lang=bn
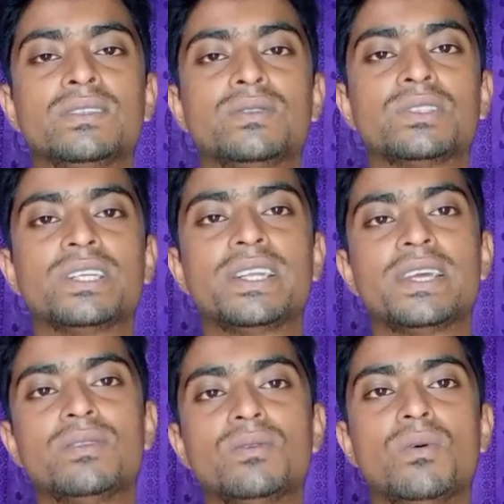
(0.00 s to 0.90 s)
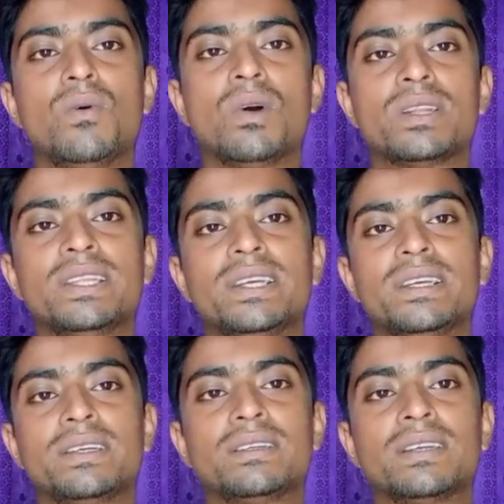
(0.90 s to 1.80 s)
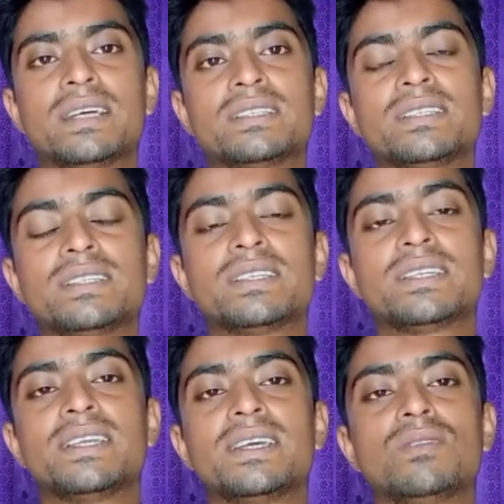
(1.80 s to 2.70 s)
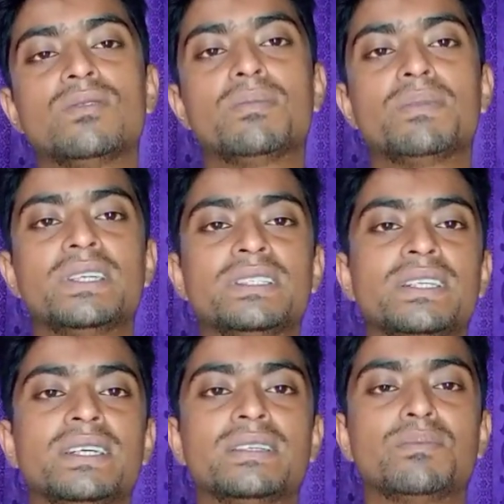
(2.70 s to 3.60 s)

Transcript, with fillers: তো সেটি কিন্তু অর্ধেক না যাইতে যাইতে কিন্তু আপনার যে